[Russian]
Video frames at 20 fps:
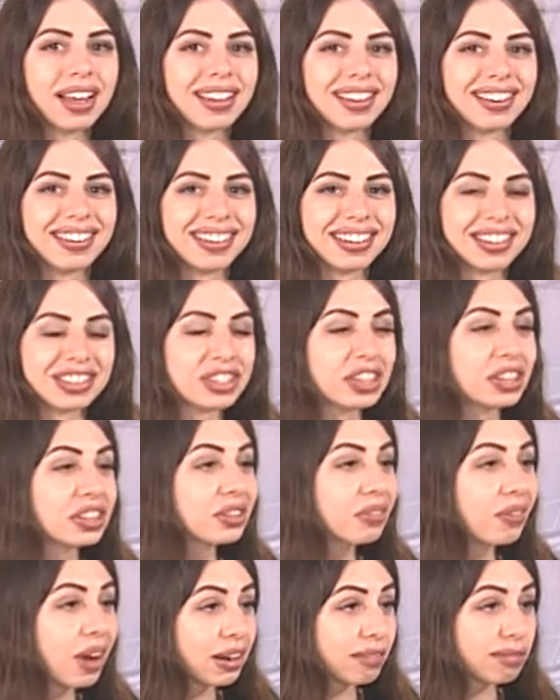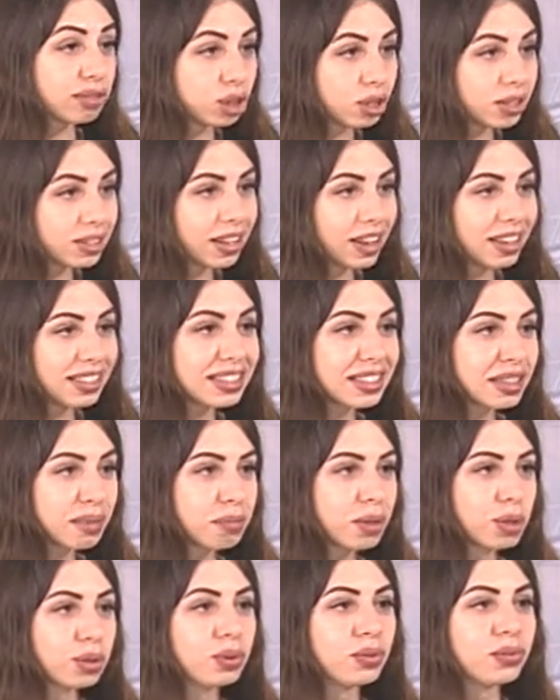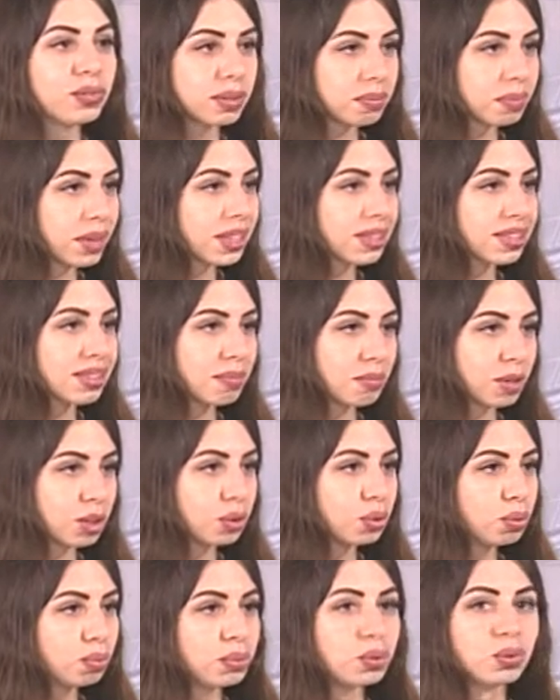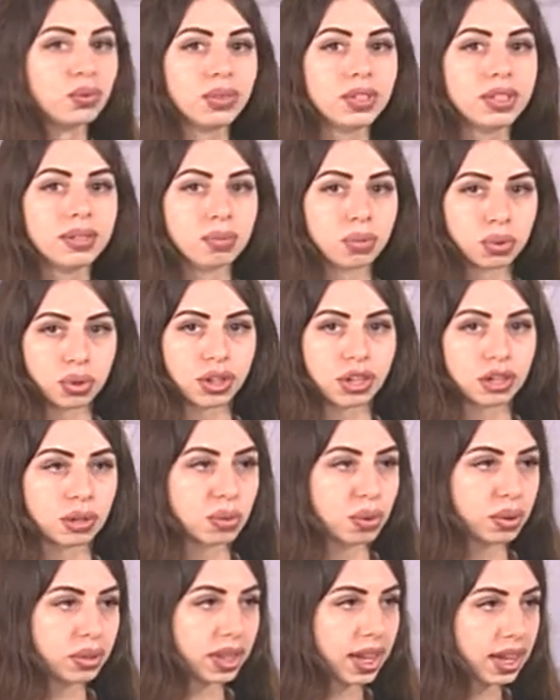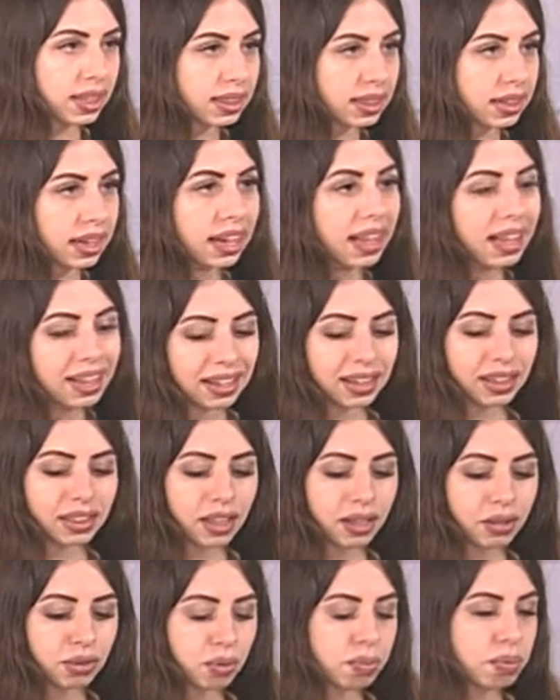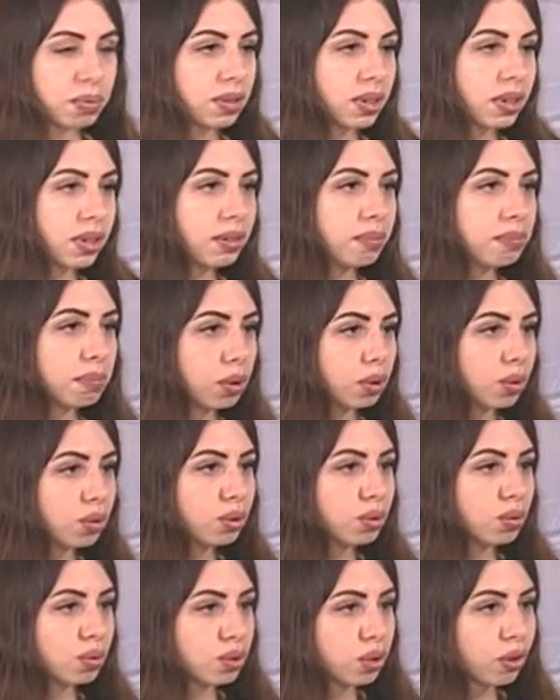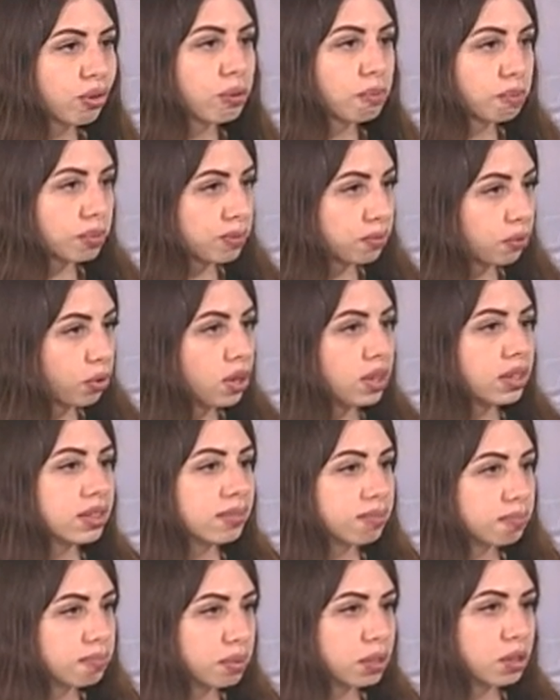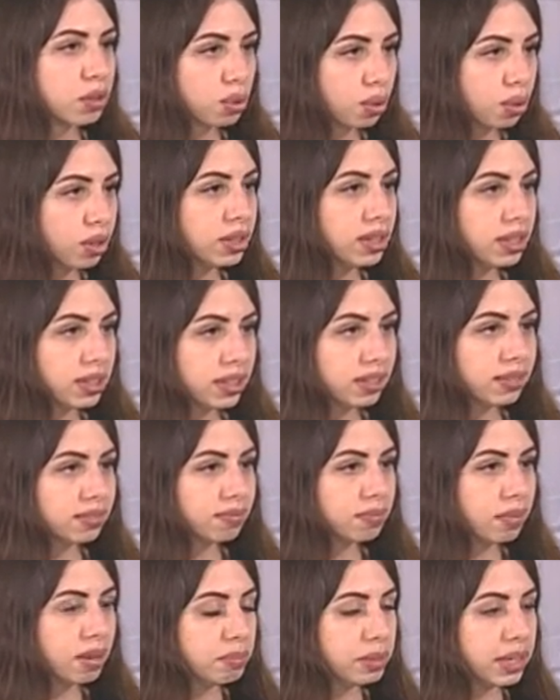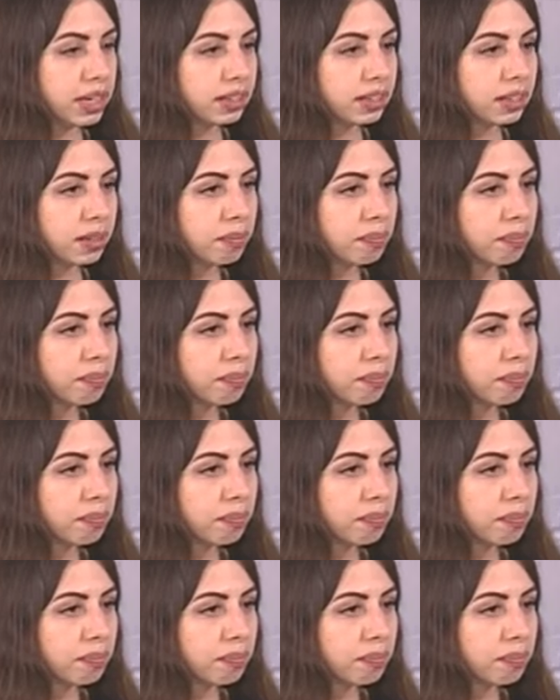э, стартовали в 2016 году, и в 2017 году мы увидим уже результаты, когда, собственно, погодные условия позволят построить эти объекты. Есть